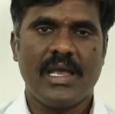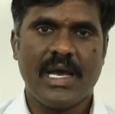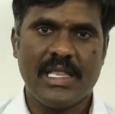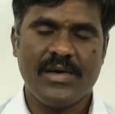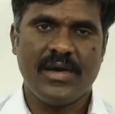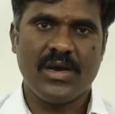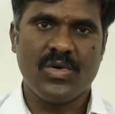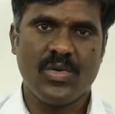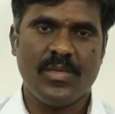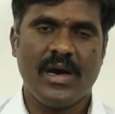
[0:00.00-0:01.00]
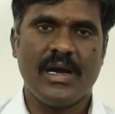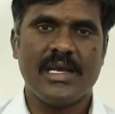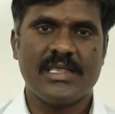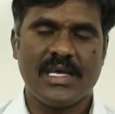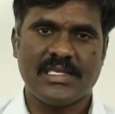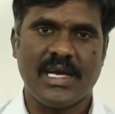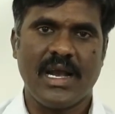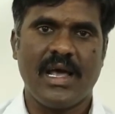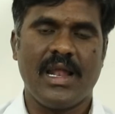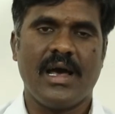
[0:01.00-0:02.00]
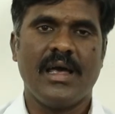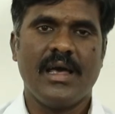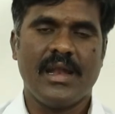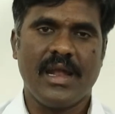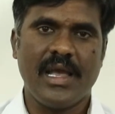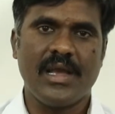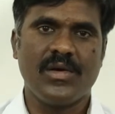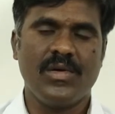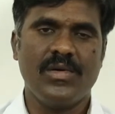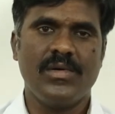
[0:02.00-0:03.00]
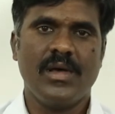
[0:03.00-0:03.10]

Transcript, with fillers: యాదవ కుర్మ ఇతర సంఘాల నాయకులు